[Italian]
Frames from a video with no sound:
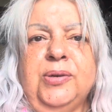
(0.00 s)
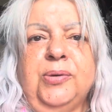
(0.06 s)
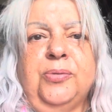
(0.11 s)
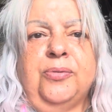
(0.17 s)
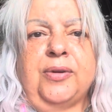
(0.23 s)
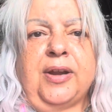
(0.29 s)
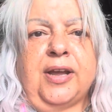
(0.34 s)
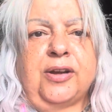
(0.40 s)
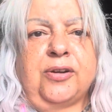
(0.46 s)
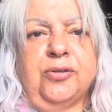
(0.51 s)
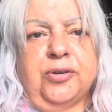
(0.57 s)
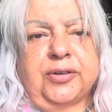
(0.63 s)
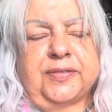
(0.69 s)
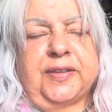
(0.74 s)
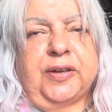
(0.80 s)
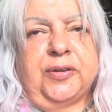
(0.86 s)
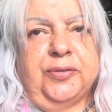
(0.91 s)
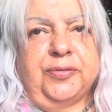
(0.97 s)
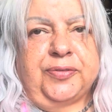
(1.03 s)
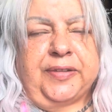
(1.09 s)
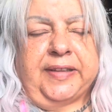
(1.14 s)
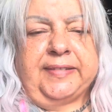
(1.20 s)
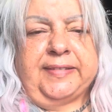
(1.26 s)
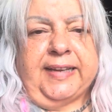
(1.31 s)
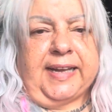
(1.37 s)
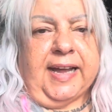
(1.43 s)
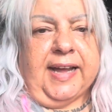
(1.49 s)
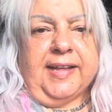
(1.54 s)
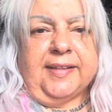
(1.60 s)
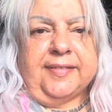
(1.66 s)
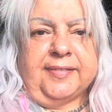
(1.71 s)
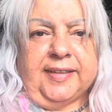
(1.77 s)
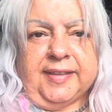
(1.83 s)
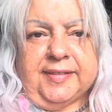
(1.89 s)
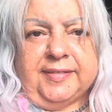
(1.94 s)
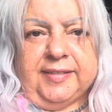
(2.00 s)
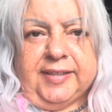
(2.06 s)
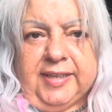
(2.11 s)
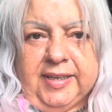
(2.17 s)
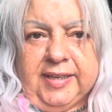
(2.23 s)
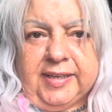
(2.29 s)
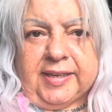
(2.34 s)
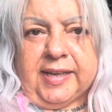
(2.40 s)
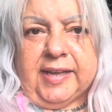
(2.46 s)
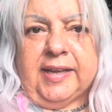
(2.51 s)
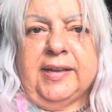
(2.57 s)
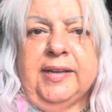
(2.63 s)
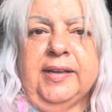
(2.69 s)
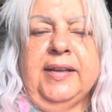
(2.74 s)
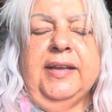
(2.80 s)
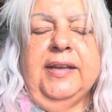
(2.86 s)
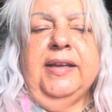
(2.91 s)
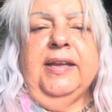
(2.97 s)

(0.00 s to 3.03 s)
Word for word: una corte con tante case antiche